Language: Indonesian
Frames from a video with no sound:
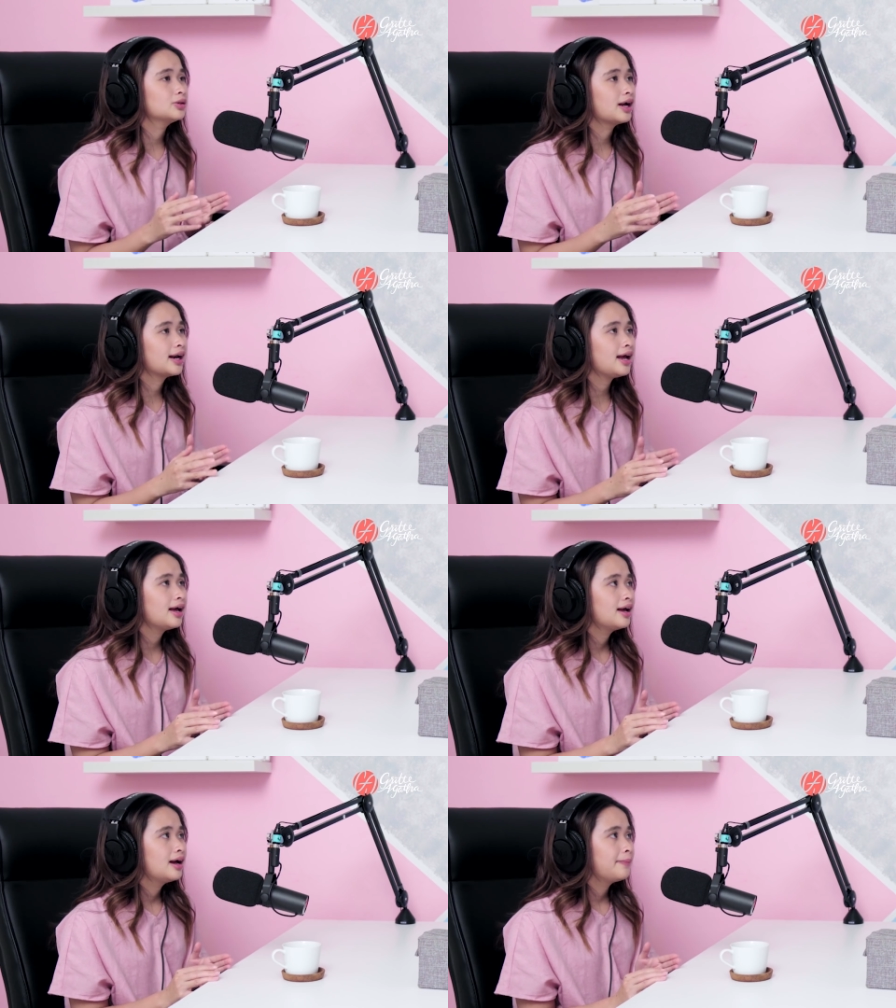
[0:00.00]
gitu karena
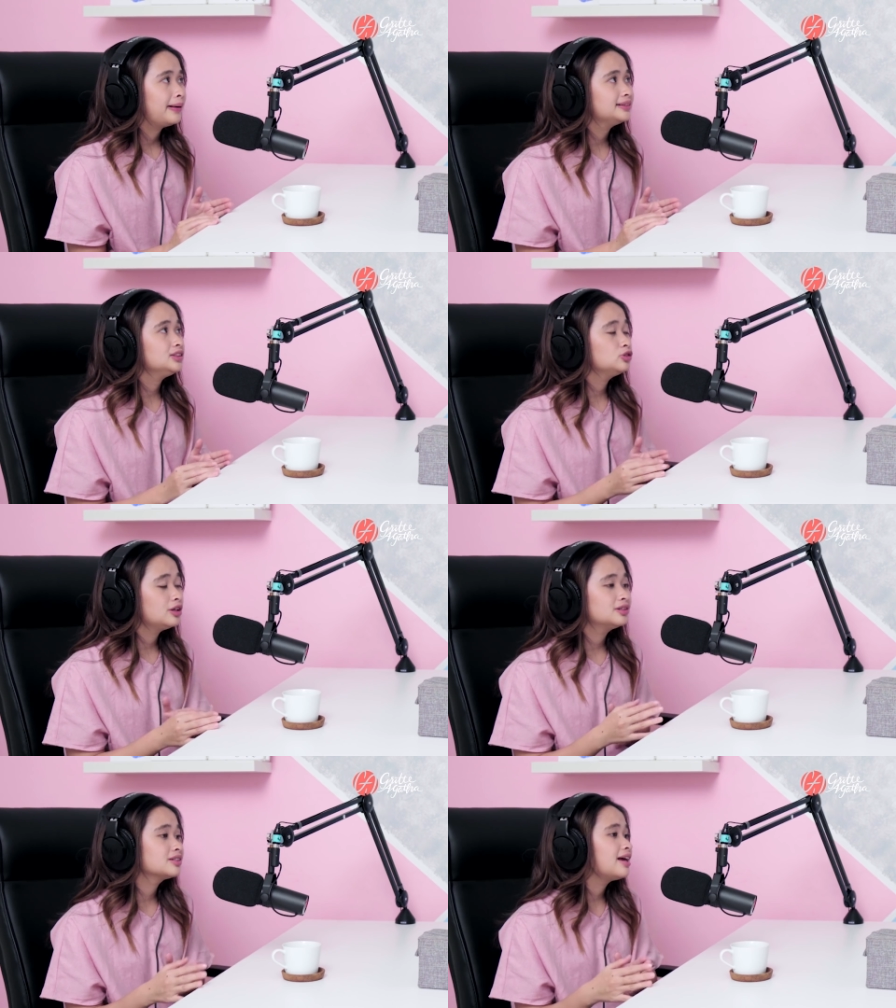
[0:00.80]
pasti
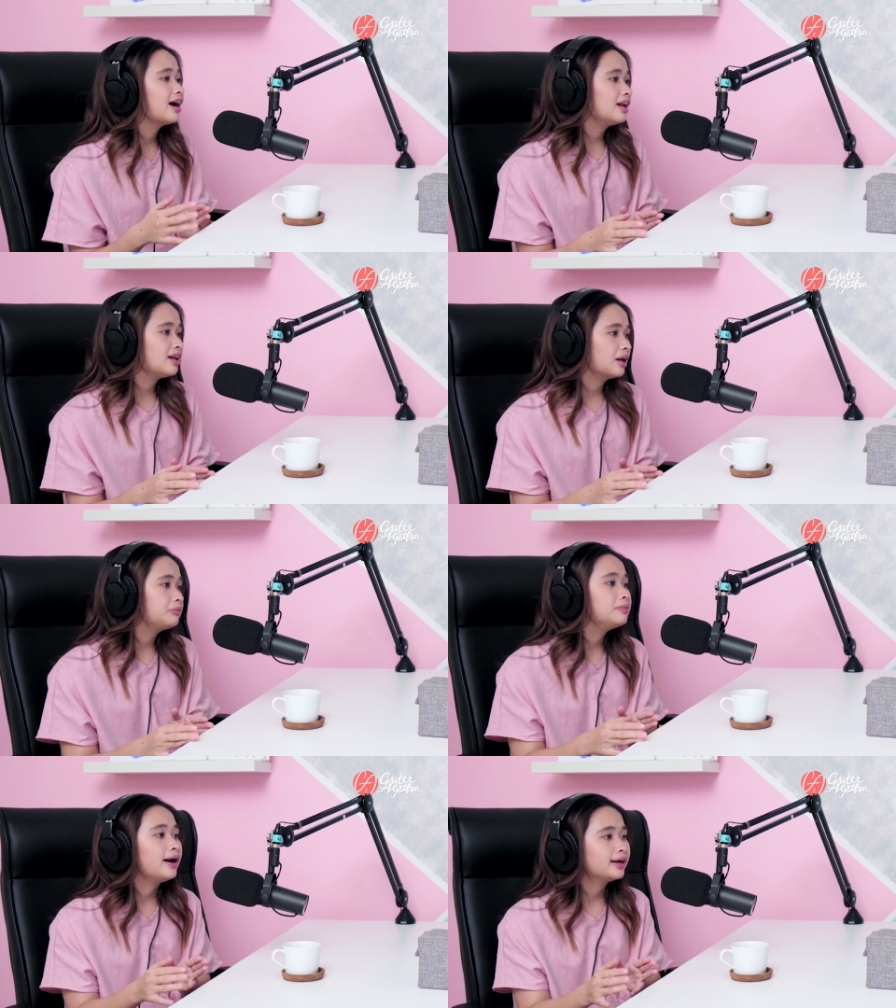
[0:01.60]
sudah disediakan yang
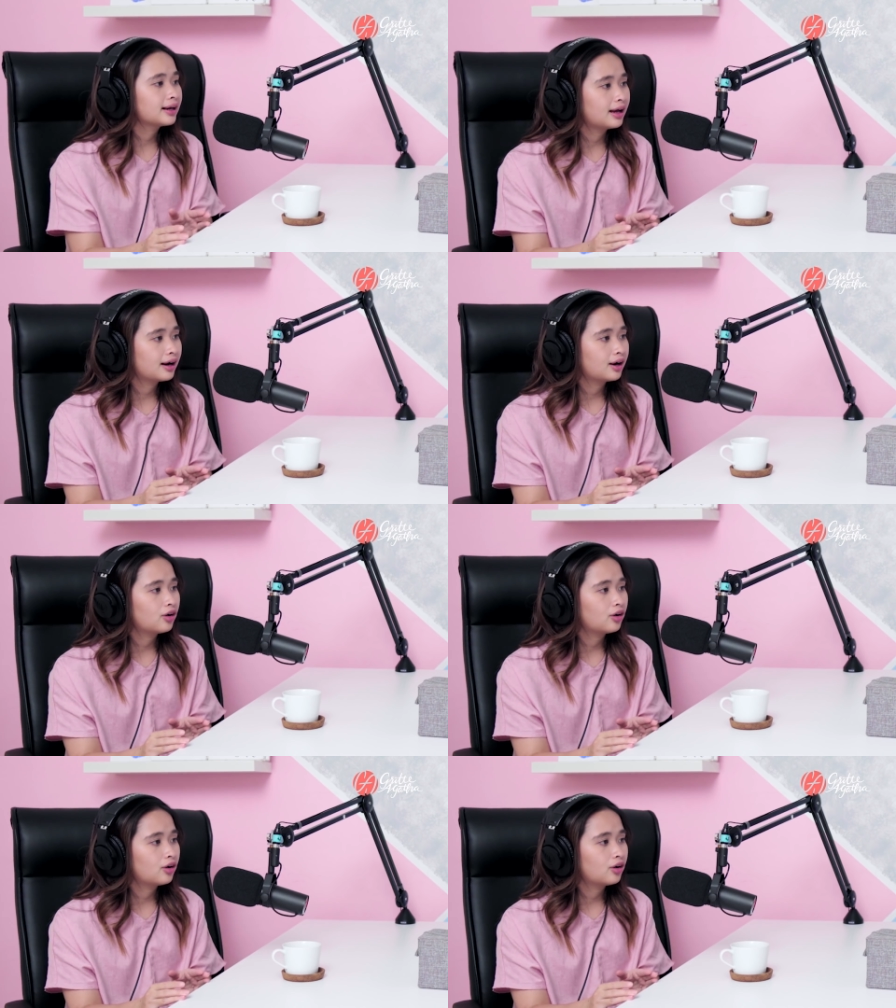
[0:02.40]
lebih baik lah.